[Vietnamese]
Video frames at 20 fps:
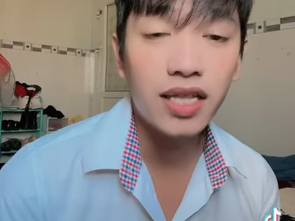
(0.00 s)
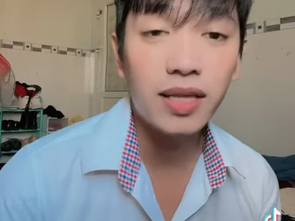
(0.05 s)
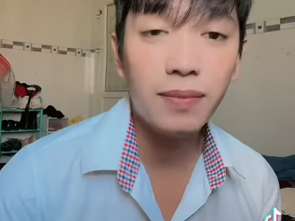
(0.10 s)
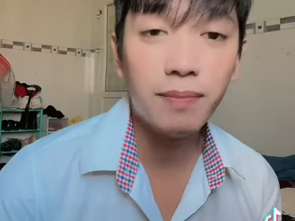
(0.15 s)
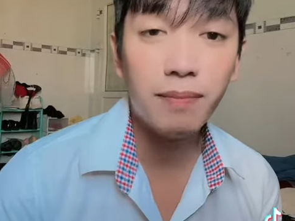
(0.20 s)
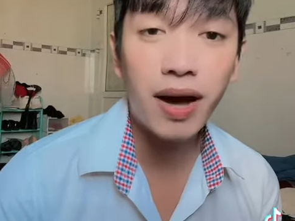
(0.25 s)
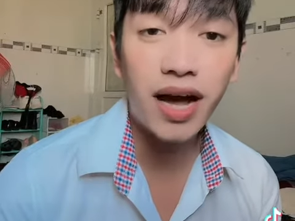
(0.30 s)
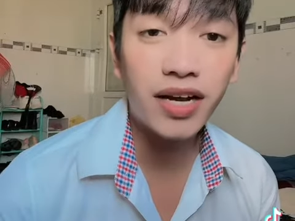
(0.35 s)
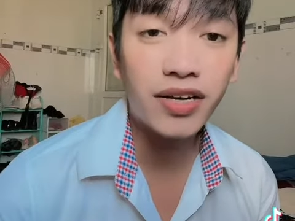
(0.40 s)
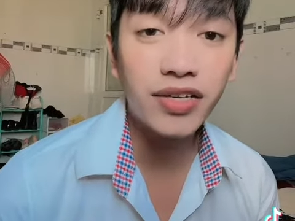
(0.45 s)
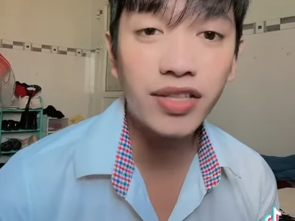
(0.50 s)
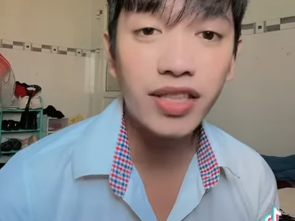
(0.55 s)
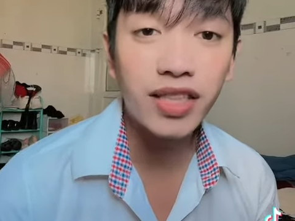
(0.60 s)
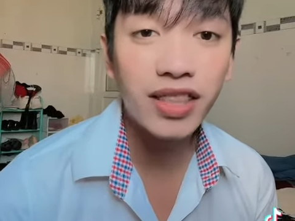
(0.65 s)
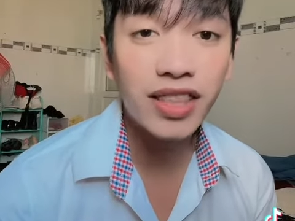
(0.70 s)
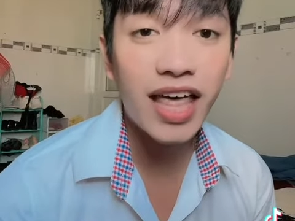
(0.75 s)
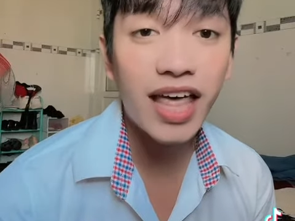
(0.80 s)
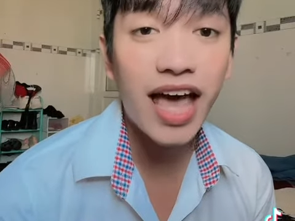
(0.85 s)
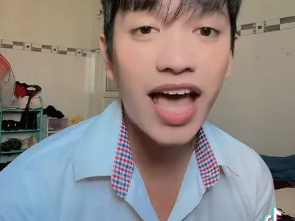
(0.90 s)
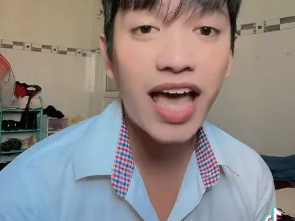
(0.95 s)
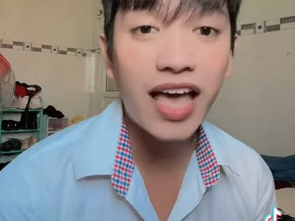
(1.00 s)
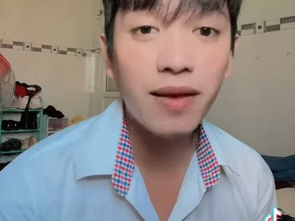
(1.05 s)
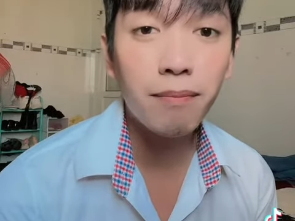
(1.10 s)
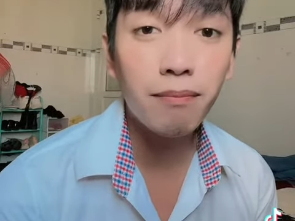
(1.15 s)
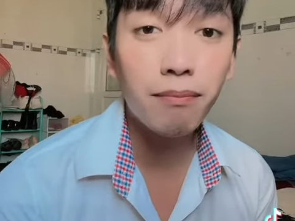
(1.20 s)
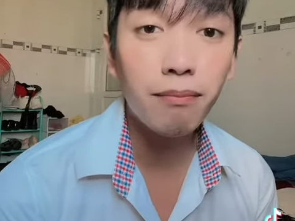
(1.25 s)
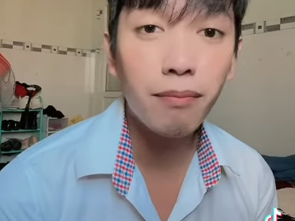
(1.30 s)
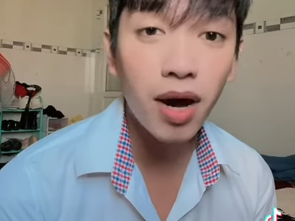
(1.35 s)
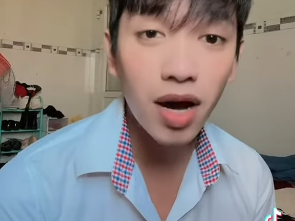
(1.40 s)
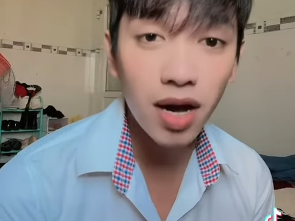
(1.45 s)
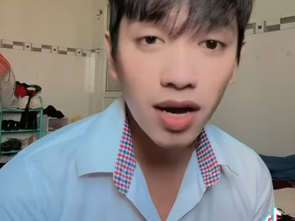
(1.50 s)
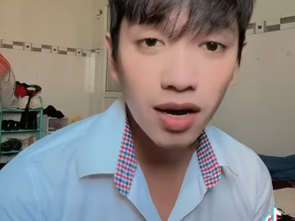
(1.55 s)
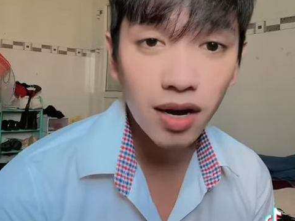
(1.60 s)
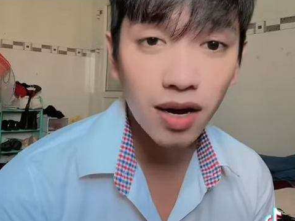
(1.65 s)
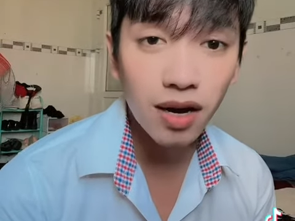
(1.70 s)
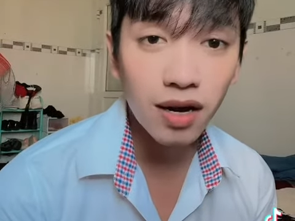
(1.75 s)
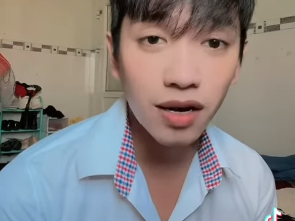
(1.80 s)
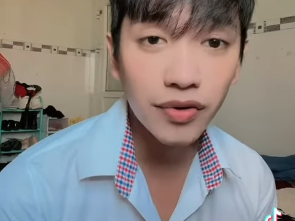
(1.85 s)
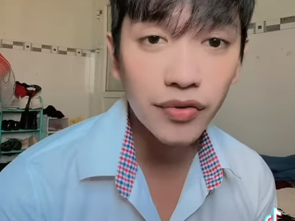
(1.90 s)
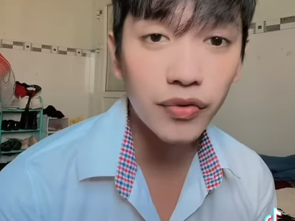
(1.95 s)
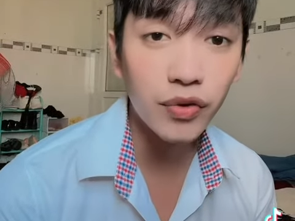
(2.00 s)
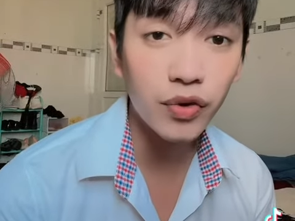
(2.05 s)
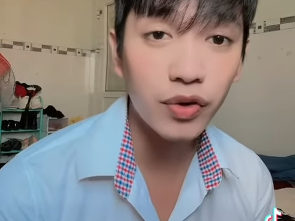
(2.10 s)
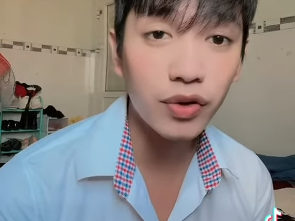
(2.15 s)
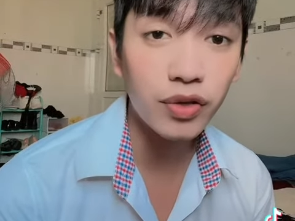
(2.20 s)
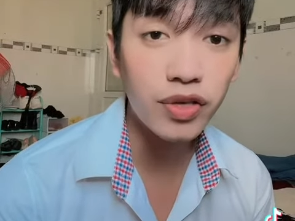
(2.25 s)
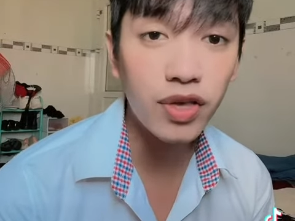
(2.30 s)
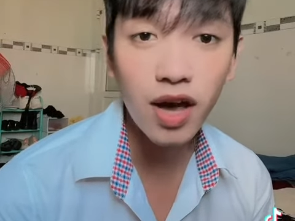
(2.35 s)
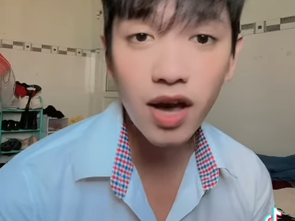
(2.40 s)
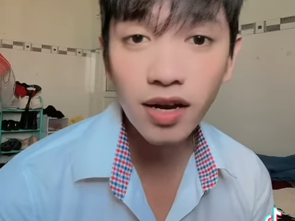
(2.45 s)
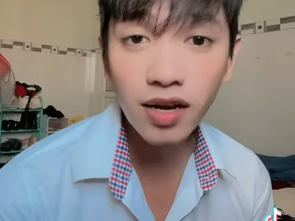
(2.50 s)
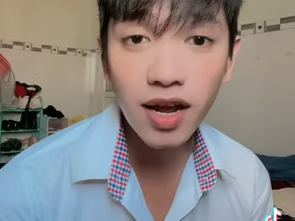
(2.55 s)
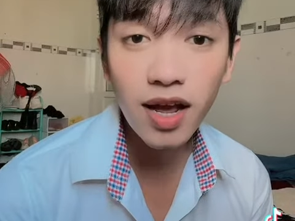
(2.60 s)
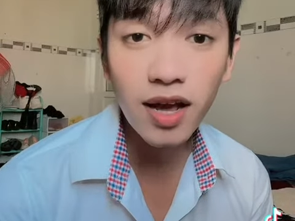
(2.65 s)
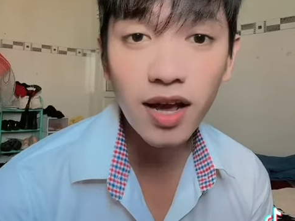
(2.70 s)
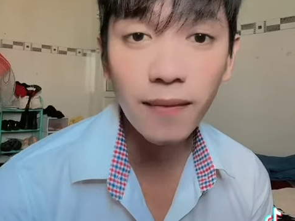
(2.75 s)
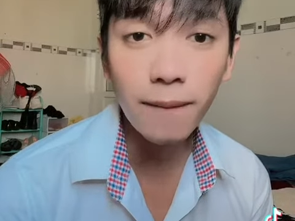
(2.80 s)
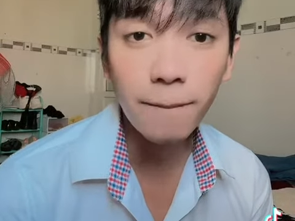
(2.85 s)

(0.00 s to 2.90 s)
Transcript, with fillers: mà người ta mất chết á